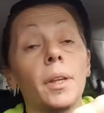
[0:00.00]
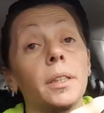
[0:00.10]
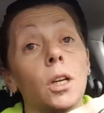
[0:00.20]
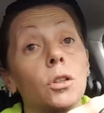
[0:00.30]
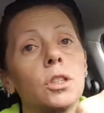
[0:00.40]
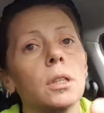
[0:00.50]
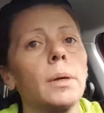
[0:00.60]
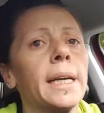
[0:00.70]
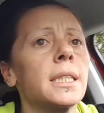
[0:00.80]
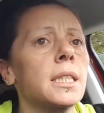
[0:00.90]
Di
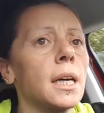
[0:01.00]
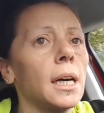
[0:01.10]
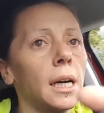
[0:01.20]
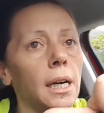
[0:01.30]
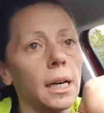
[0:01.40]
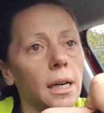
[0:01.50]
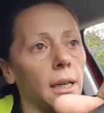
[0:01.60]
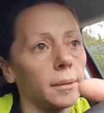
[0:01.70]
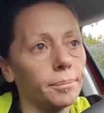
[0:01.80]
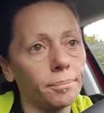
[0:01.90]

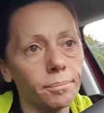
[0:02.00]
conseguenza